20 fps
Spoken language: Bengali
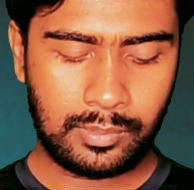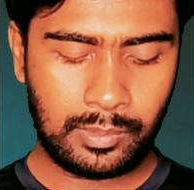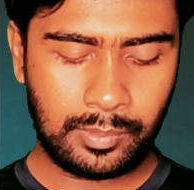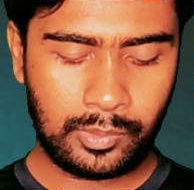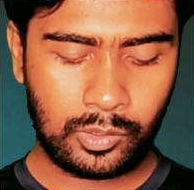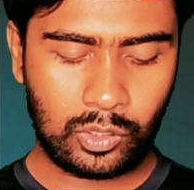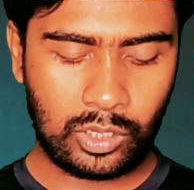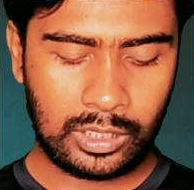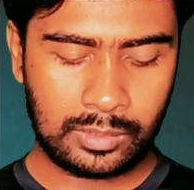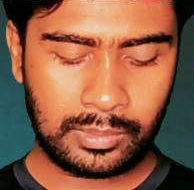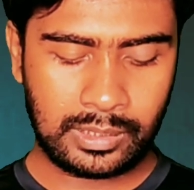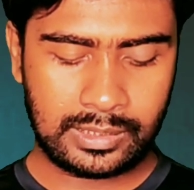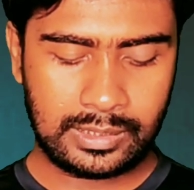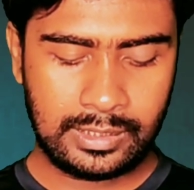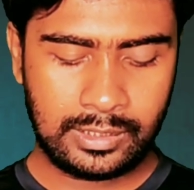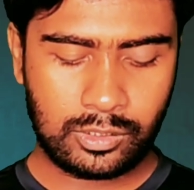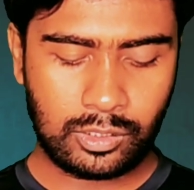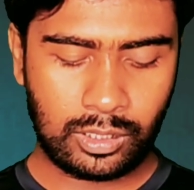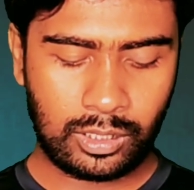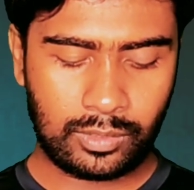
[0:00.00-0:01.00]
এভাবে কয়েকবার
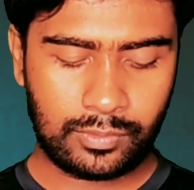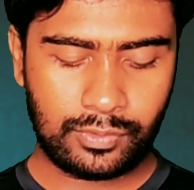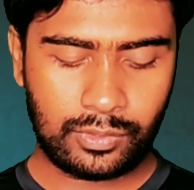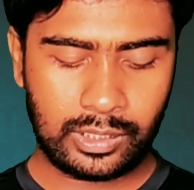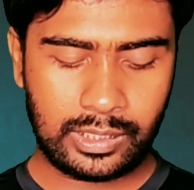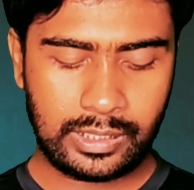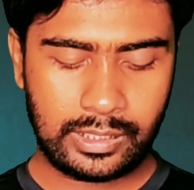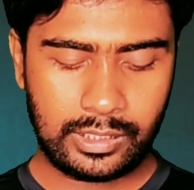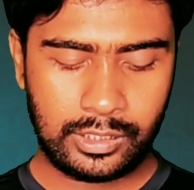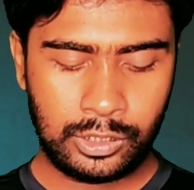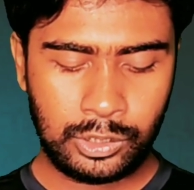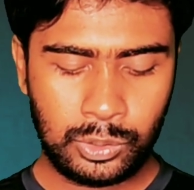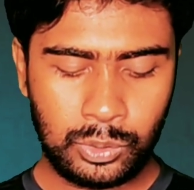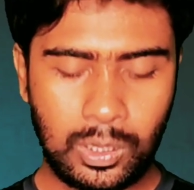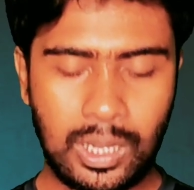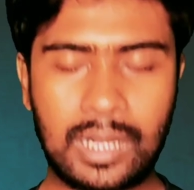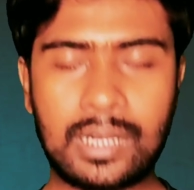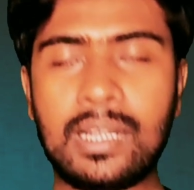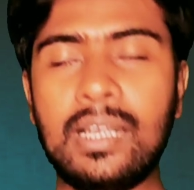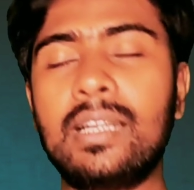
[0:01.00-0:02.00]
ক্লিক করার পরে
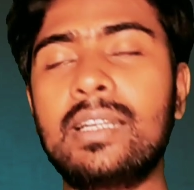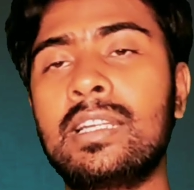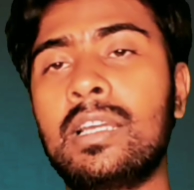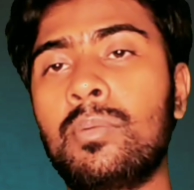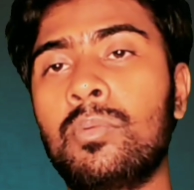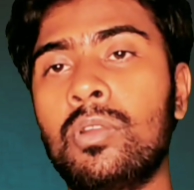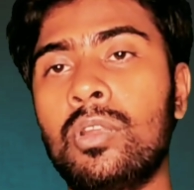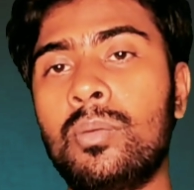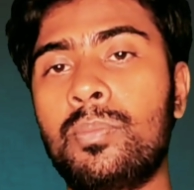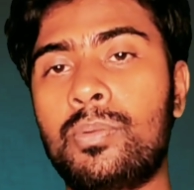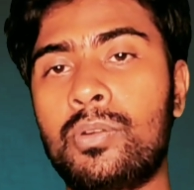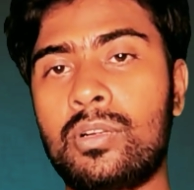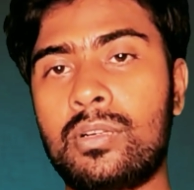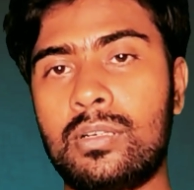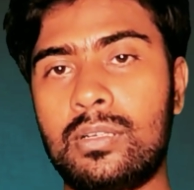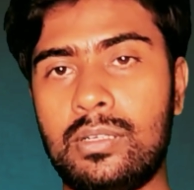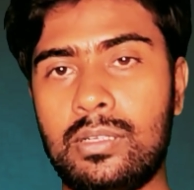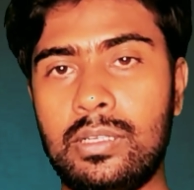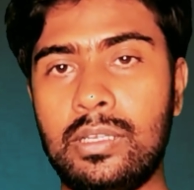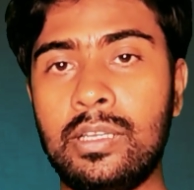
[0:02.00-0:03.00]
ইউআরআই ডেভেলপার
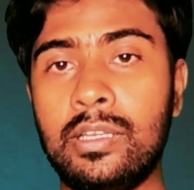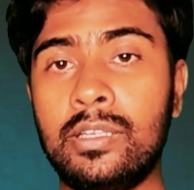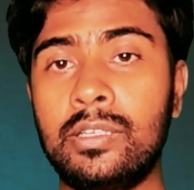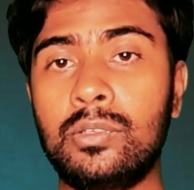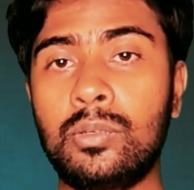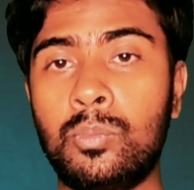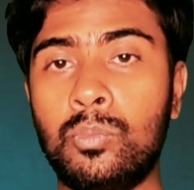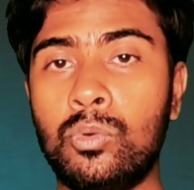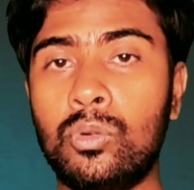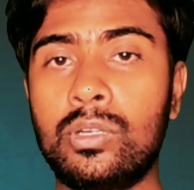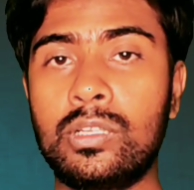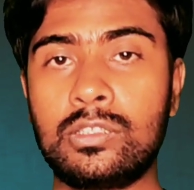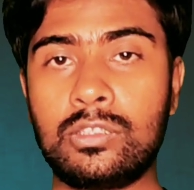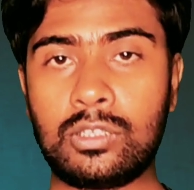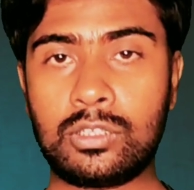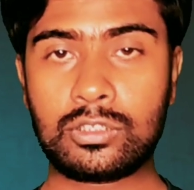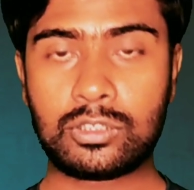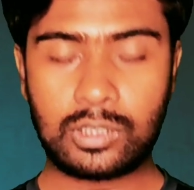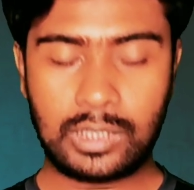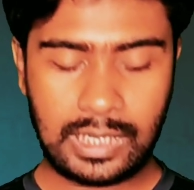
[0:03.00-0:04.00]
এই মুডে
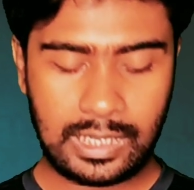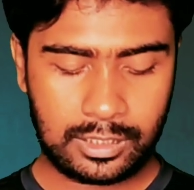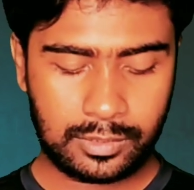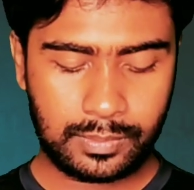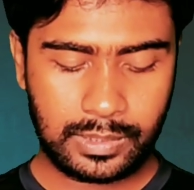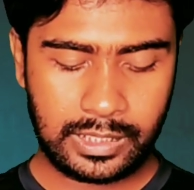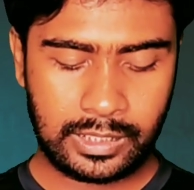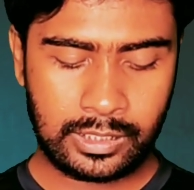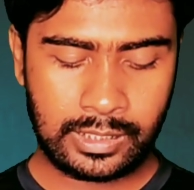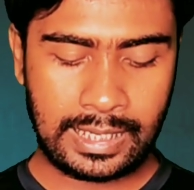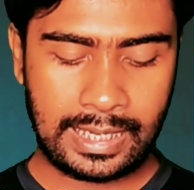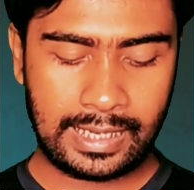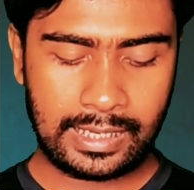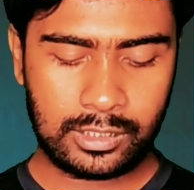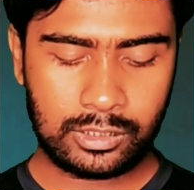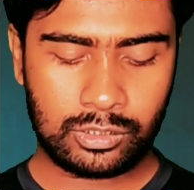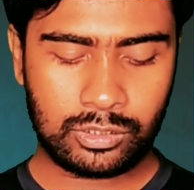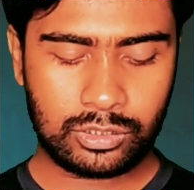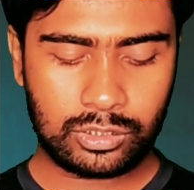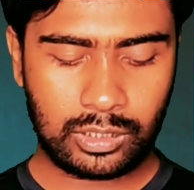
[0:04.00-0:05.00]
যখন চলে আসবে এই
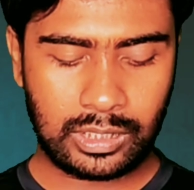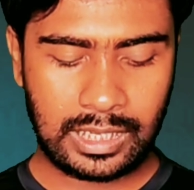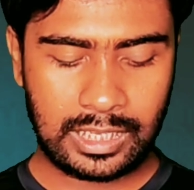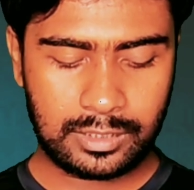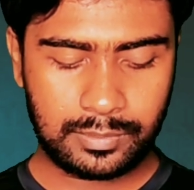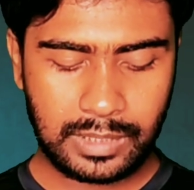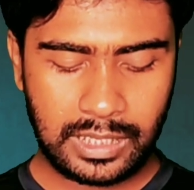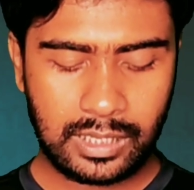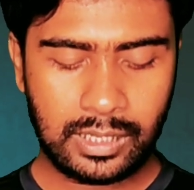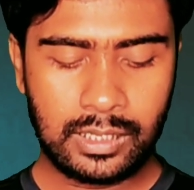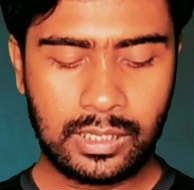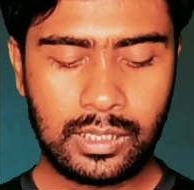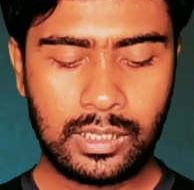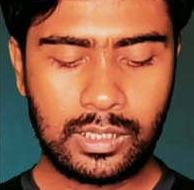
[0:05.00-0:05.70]
লেখাটা যখন চলে আসবে